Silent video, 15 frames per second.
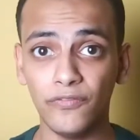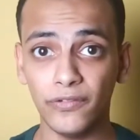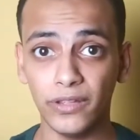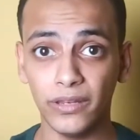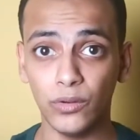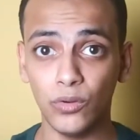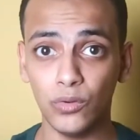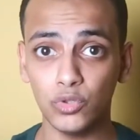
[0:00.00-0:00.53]

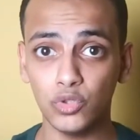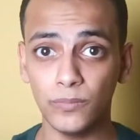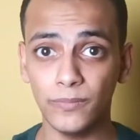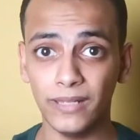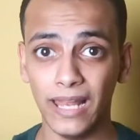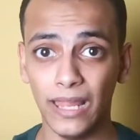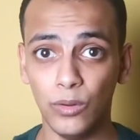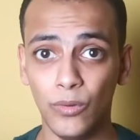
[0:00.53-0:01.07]
في نظم
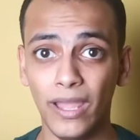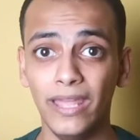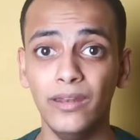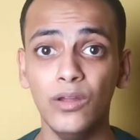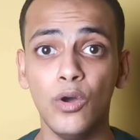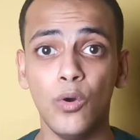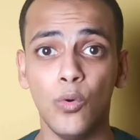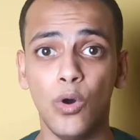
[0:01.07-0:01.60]
الالوان الالوان
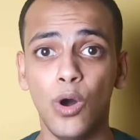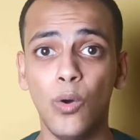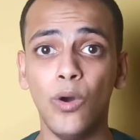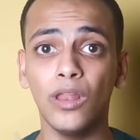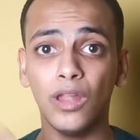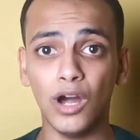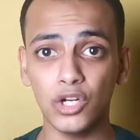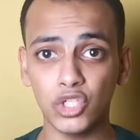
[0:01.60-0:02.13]
وهو
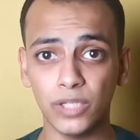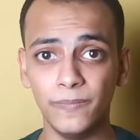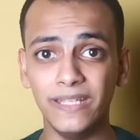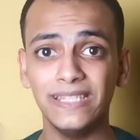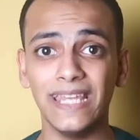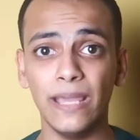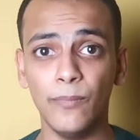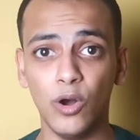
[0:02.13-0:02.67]
الار جي
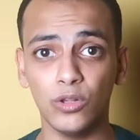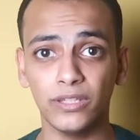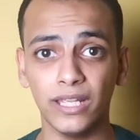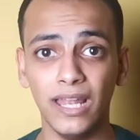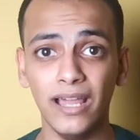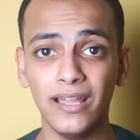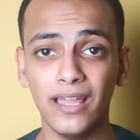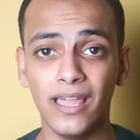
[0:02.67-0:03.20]
بي زي ما قلت
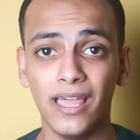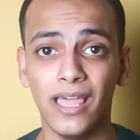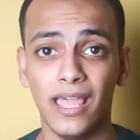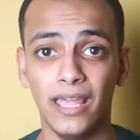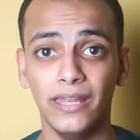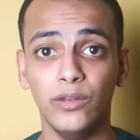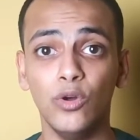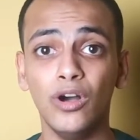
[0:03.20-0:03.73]
لك
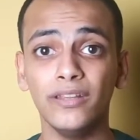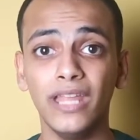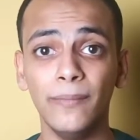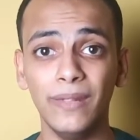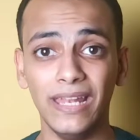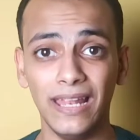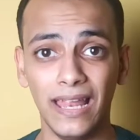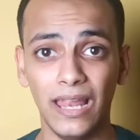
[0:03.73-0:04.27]
النوع ده
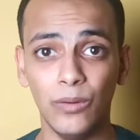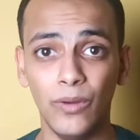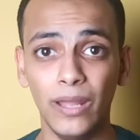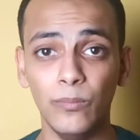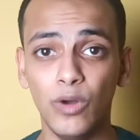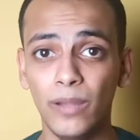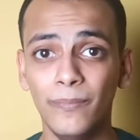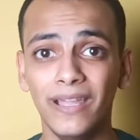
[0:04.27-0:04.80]
من
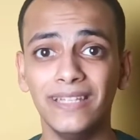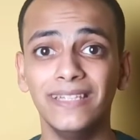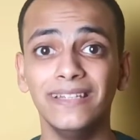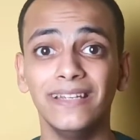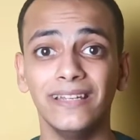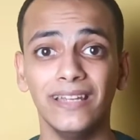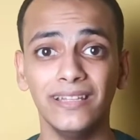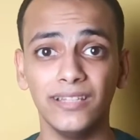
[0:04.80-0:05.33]
الالوان مهم جدا
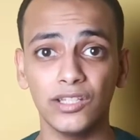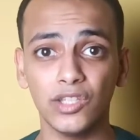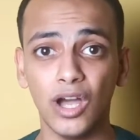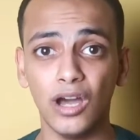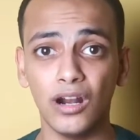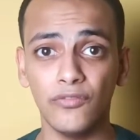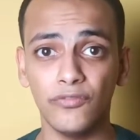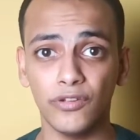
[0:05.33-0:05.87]
ان انت
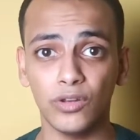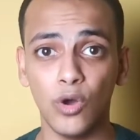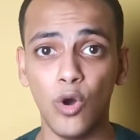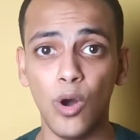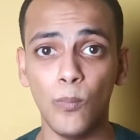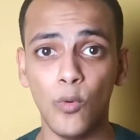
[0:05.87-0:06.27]
تعرف ان هو